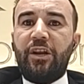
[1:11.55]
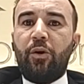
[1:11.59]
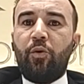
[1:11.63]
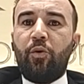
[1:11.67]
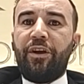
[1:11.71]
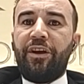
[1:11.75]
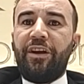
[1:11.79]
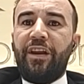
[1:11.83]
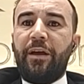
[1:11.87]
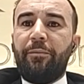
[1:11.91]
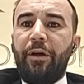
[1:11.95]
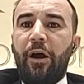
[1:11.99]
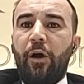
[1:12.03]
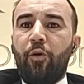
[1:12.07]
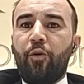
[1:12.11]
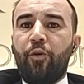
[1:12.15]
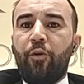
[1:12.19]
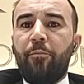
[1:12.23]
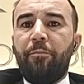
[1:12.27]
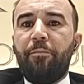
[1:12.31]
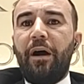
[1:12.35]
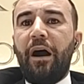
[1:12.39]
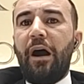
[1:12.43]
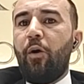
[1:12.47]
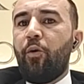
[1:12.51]
كنا
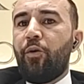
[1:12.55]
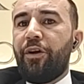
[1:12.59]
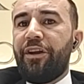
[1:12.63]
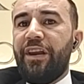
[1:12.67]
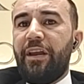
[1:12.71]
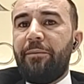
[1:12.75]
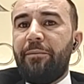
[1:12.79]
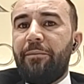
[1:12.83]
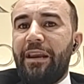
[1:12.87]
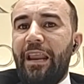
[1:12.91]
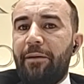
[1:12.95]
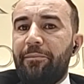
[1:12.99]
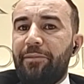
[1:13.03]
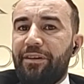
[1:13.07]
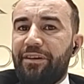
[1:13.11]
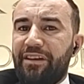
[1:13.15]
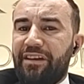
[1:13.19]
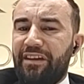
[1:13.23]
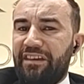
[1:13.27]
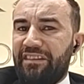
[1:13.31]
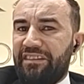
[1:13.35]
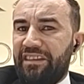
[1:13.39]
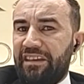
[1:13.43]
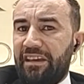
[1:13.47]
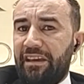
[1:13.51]
باوروبا او كنا
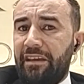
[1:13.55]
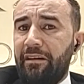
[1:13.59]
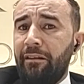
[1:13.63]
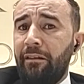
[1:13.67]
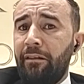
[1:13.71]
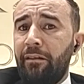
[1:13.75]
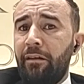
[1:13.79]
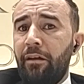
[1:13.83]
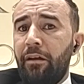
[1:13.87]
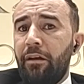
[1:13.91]
بالامريكتين